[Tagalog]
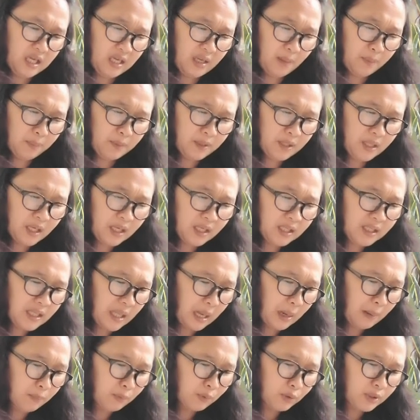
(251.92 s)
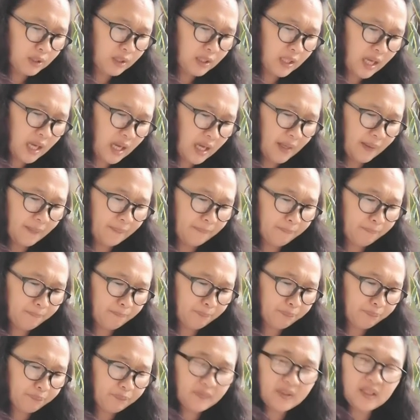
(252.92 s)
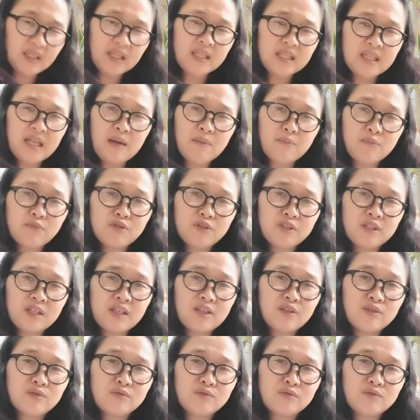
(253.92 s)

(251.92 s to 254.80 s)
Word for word: Sabi niya, hinamon niya. Hinamon niya